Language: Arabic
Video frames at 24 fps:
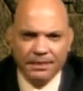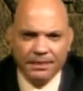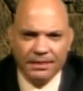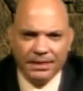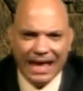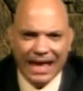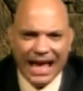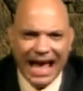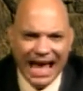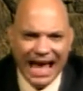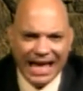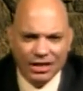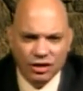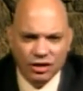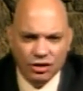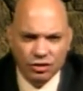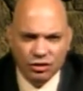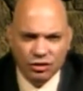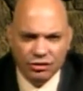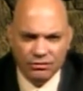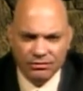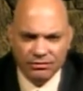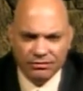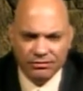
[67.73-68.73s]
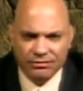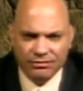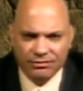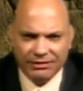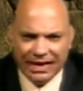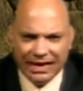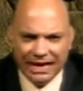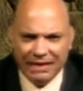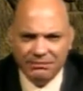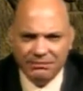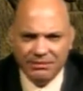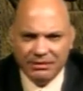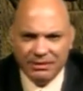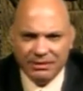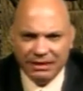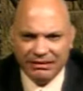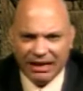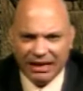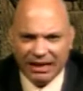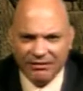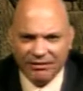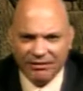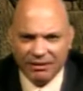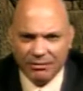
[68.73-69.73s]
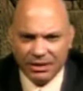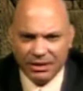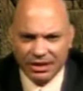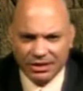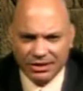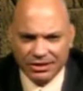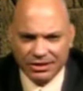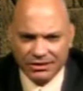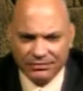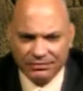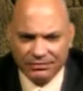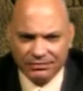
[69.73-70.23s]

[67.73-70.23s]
قعد يوم في قلب المتحف المصري